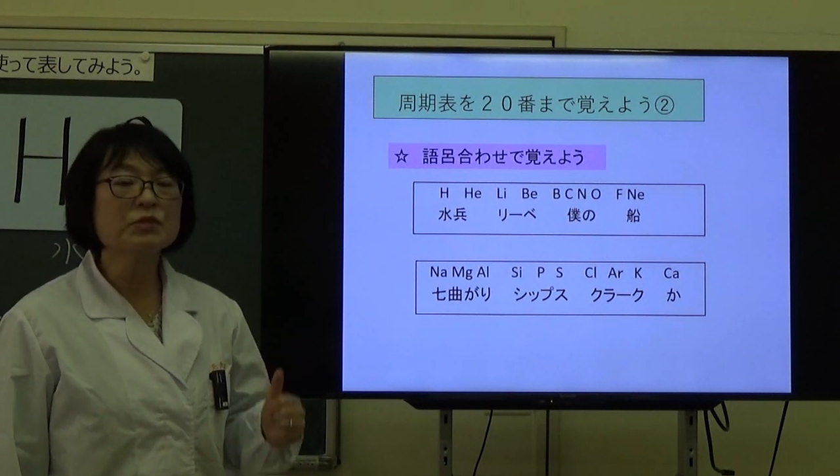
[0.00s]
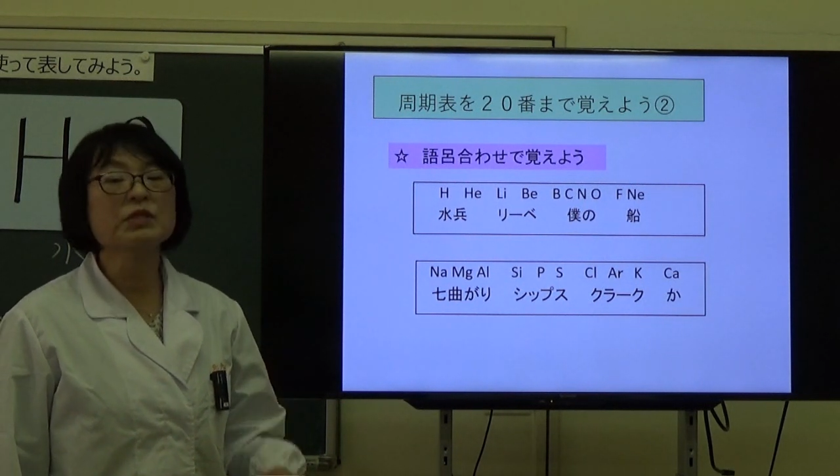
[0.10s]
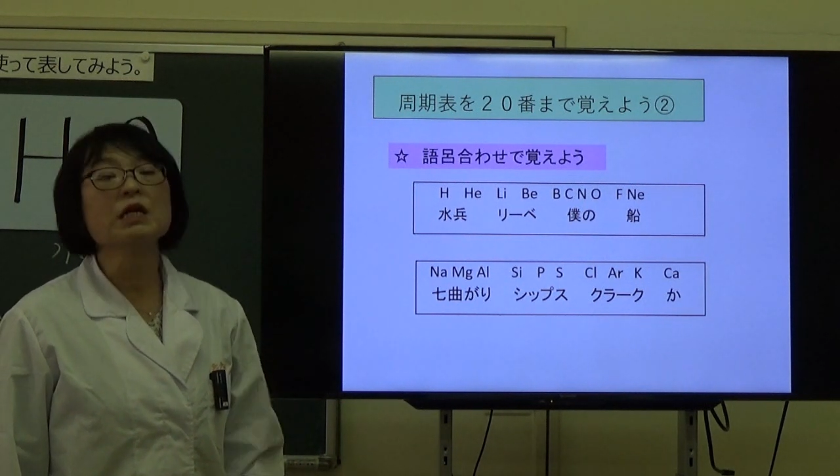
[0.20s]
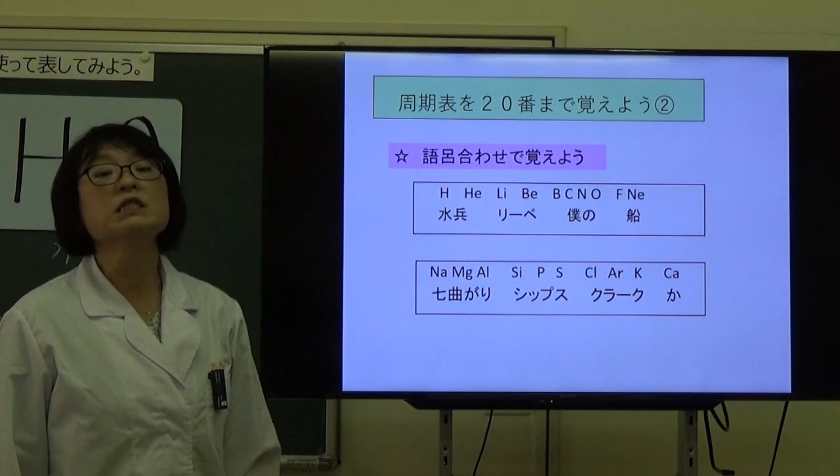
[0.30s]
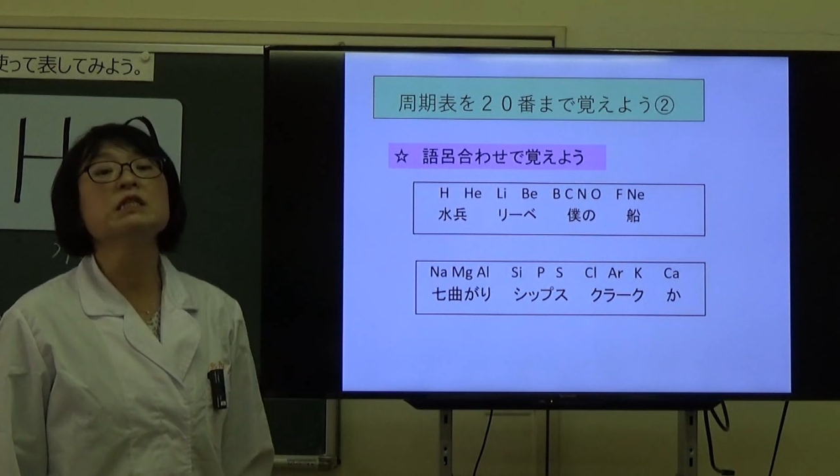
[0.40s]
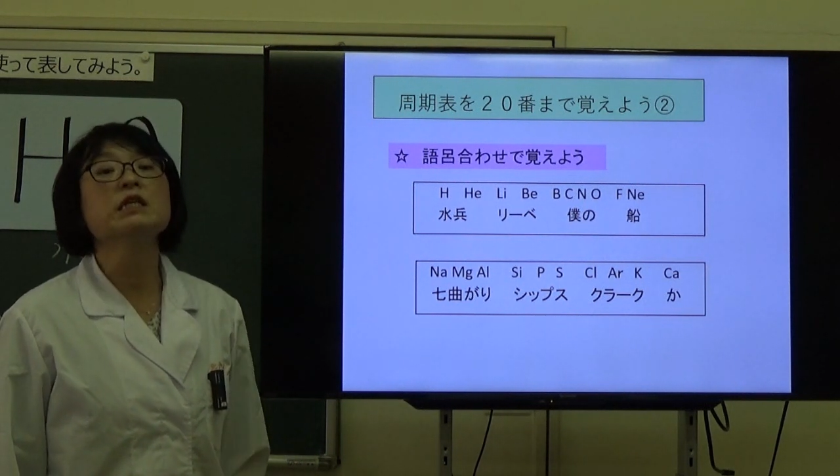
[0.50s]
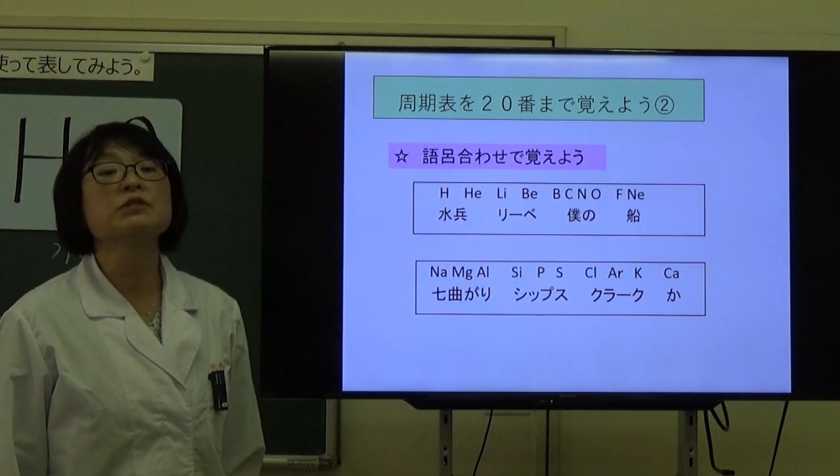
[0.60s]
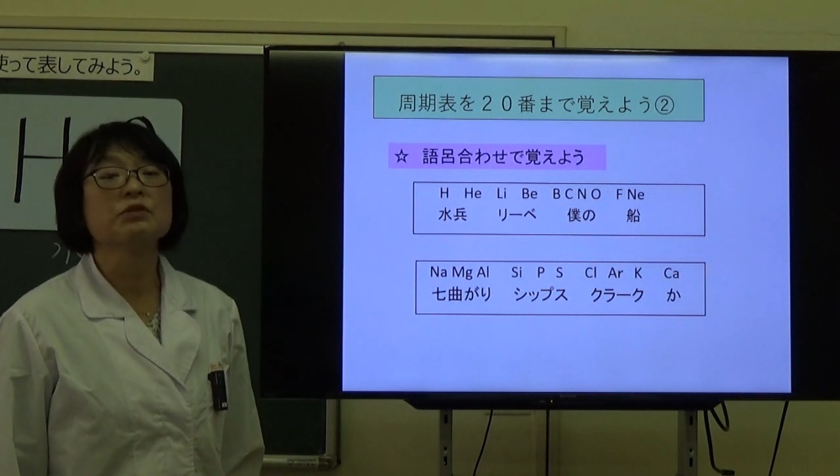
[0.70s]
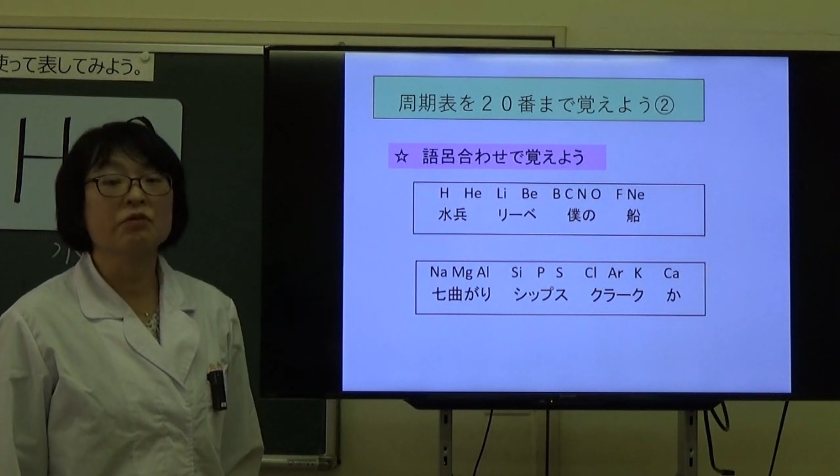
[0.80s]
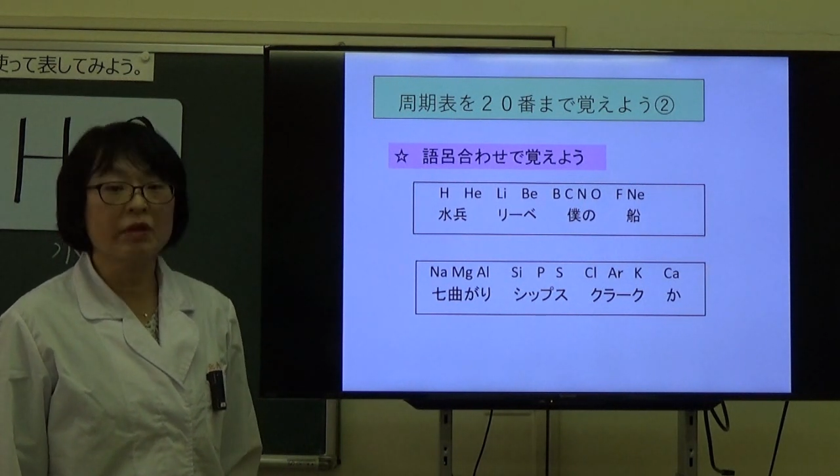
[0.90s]
難しいで
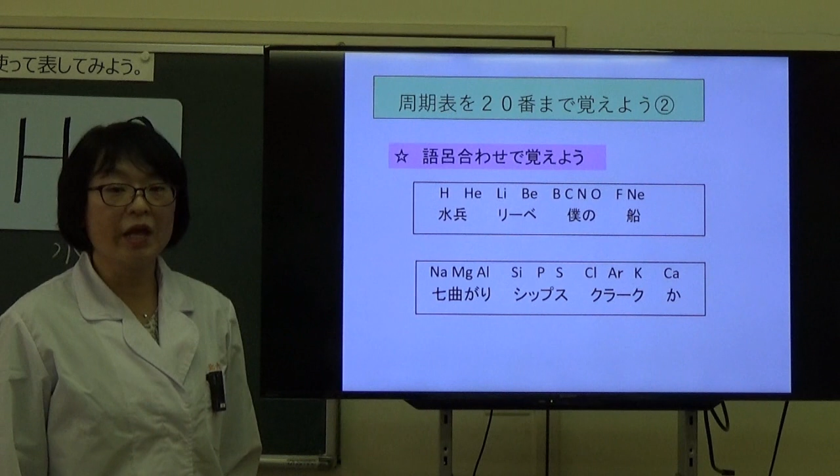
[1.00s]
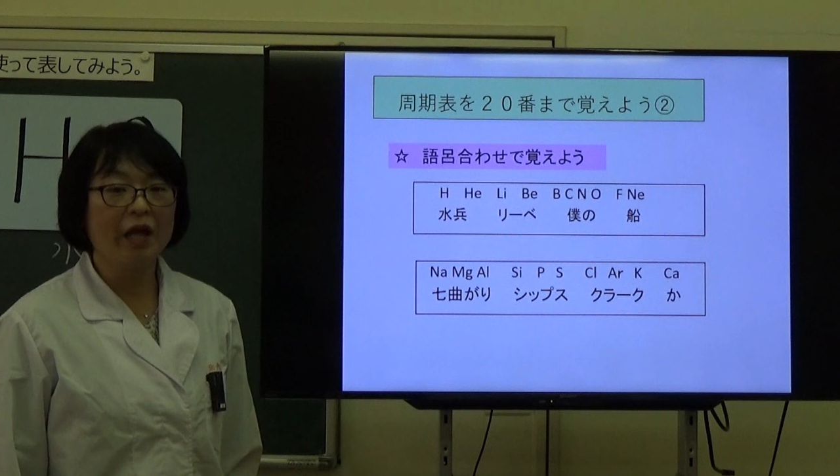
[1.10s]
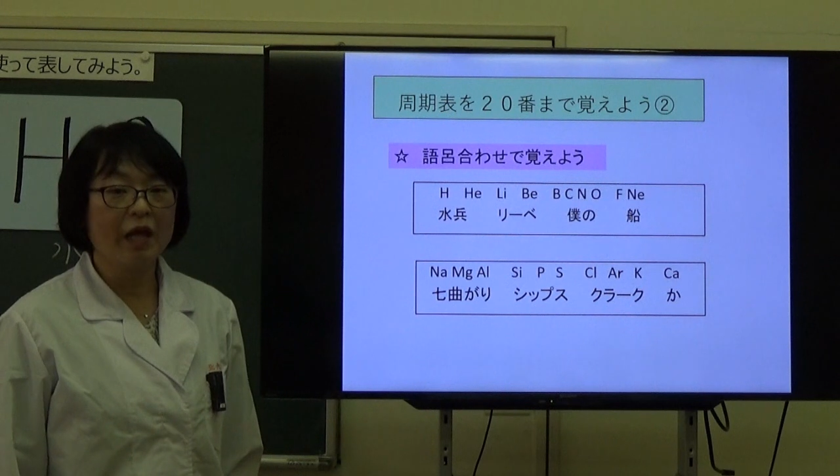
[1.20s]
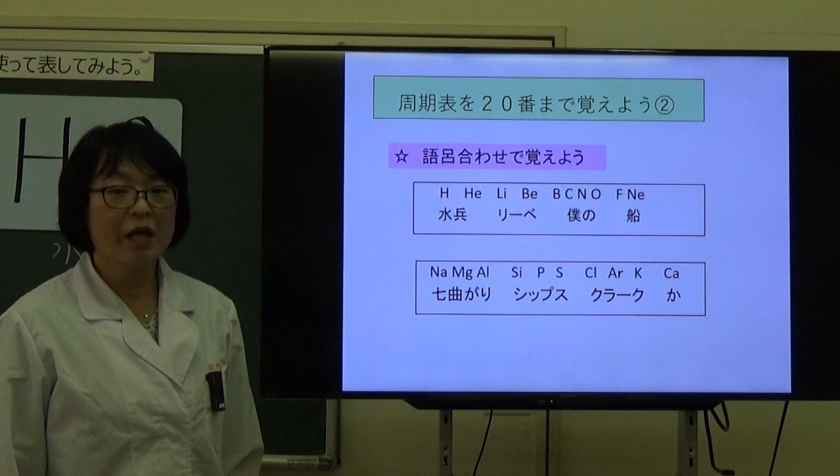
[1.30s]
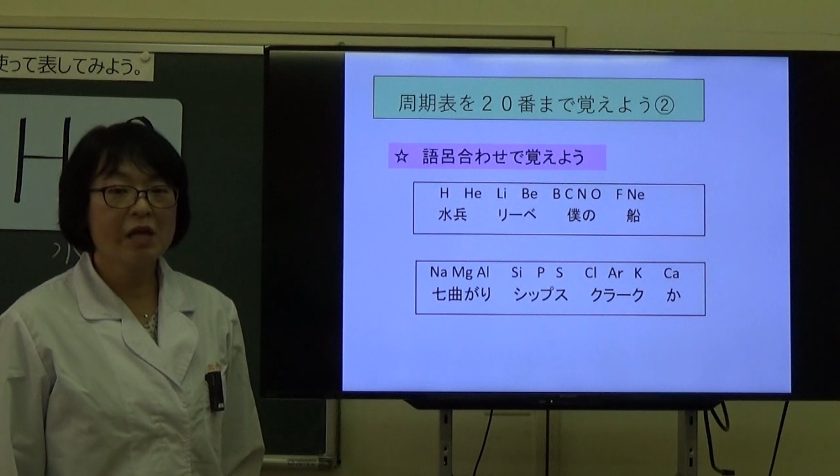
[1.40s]
すよね